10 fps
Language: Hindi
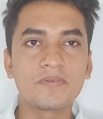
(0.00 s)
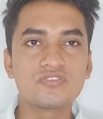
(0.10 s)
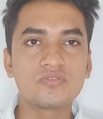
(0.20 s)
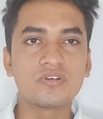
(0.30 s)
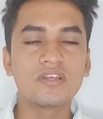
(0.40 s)

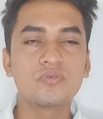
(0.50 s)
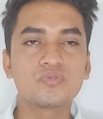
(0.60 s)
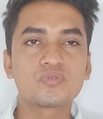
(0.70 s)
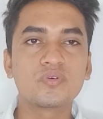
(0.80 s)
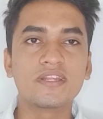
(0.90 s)
जो है
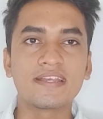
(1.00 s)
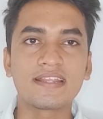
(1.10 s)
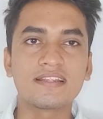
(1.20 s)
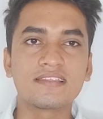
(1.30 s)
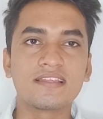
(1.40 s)
उसको
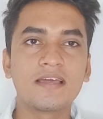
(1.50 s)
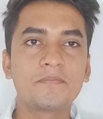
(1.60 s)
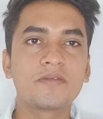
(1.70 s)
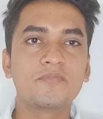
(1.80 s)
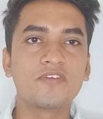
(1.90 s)
एंटर कर देना
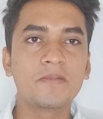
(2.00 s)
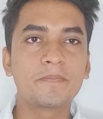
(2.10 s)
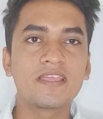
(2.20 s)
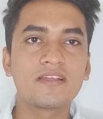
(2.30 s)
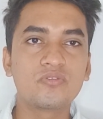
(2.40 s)
आपके मोबाइल
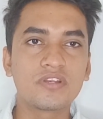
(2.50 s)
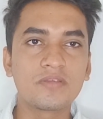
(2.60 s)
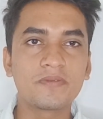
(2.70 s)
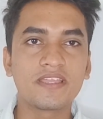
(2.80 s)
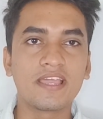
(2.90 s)
पे एक ओ
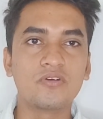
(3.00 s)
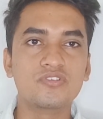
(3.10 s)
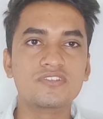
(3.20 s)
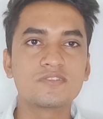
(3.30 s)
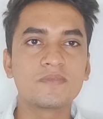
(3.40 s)
गया
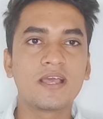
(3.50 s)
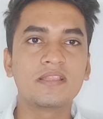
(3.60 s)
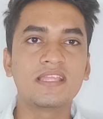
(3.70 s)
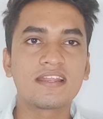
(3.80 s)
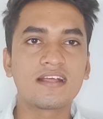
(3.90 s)
हो जिसमें
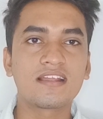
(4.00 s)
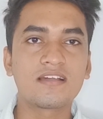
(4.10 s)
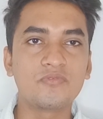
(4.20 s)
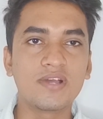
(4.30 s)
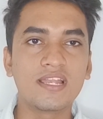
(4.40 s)
आधार कार्ड
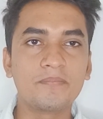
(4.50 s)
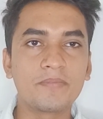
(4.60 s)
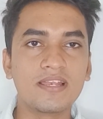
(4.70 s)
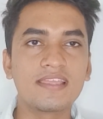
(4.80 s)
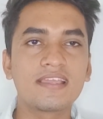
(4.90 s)
का मोबाइल
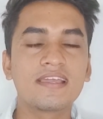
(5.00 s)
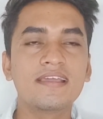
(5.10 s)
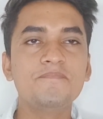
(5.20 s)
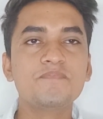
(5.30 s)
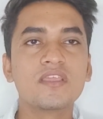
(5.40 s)
नंबर लिंक है